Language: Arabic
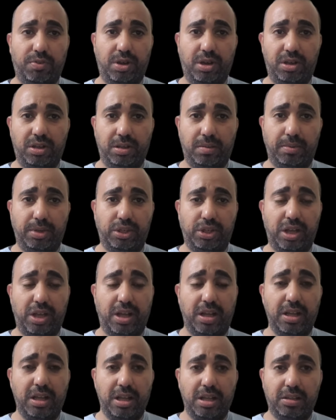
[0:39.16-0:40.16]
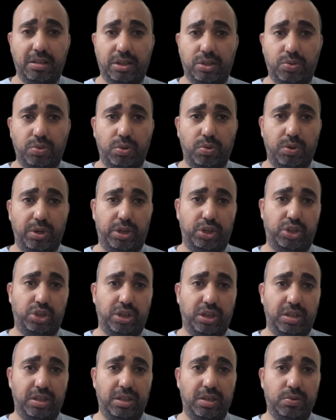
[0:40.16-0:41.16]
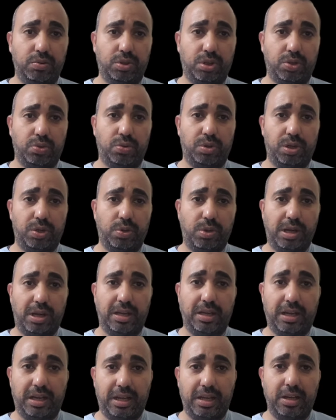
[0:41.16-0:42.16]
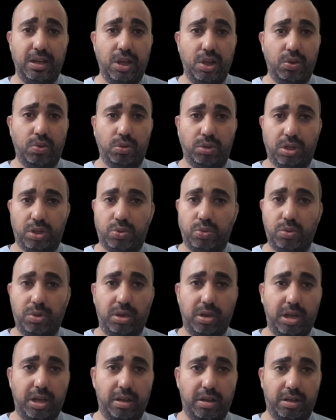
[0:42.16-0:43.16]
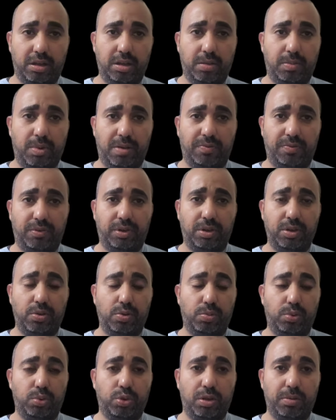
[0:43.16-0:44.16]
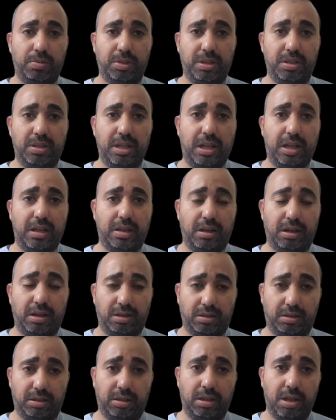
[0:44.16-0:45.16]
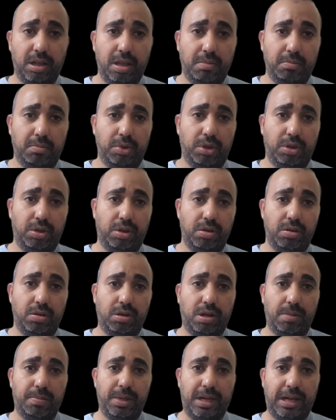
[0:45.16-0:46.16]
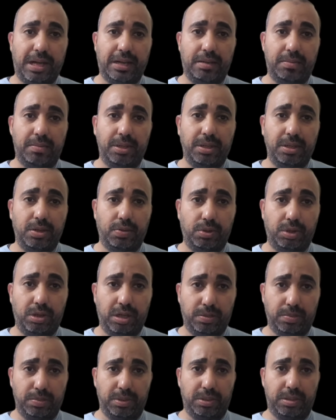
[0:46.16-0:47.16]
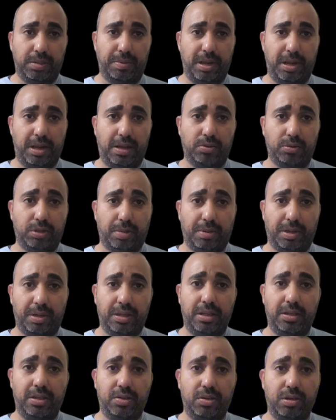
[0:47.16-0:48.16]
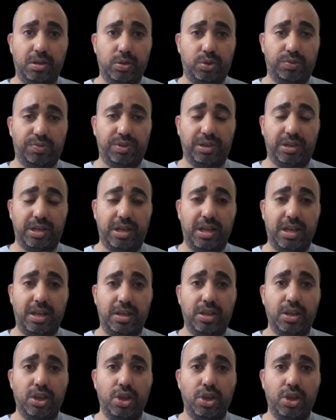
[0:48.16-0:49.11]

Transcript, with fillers: غايه البشاعه تصوير وحش جدا وتصوير يوجع العين وتصوير لا يليق بافريقيا والبطوله بتتذاع على اكتر من قناه كمان عالميه والناس بتتابعها وطبعا لان النصف النهائي